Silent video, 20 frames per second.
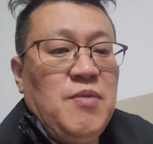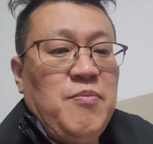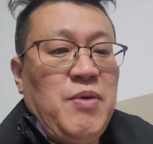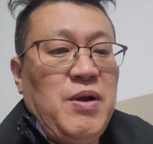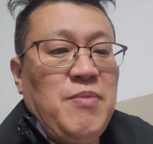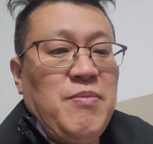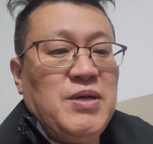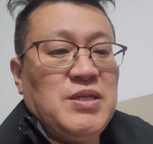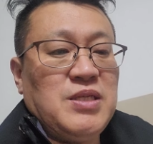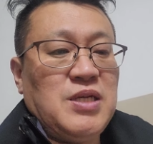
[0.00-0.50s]

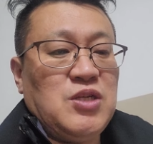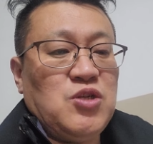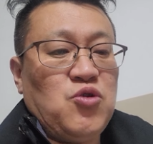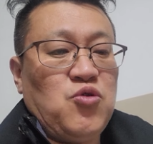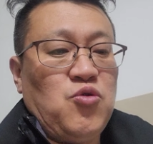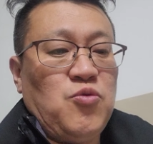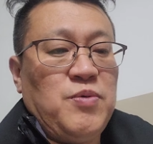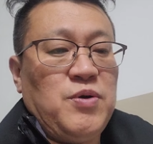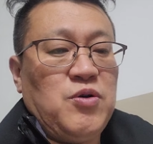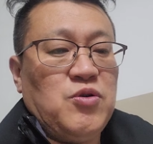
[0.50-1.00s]

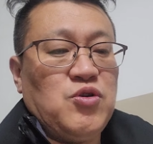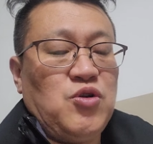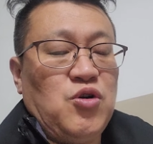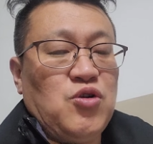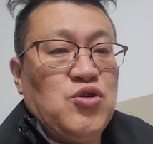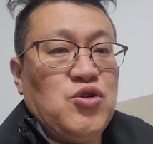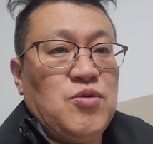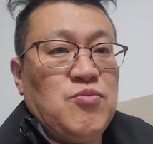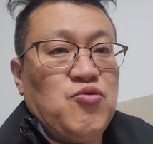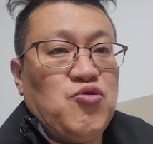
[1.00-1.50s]

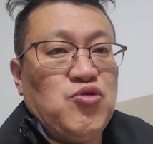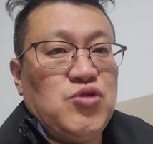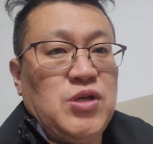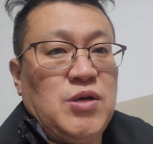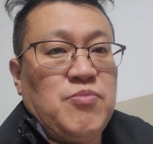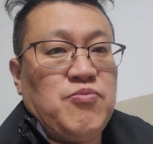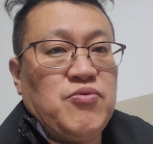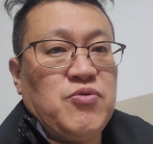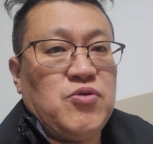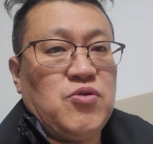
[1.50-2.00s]
84,500원
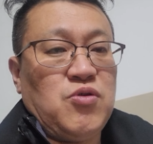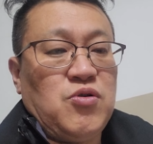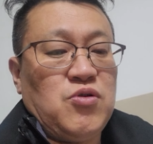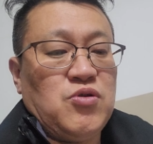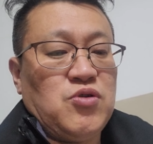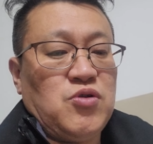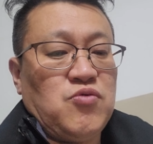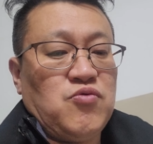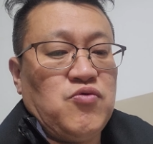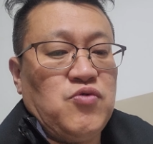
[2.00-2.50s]
0.94%
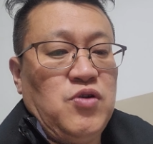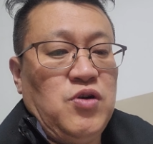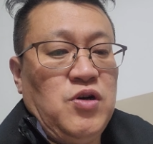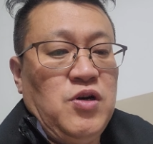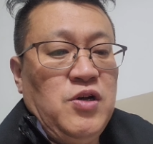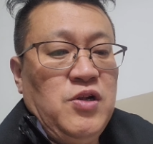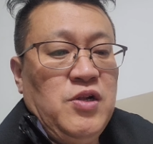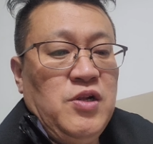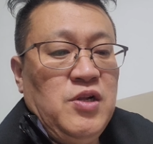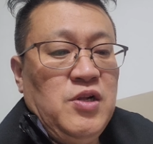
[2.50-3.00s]
떨어졌고요.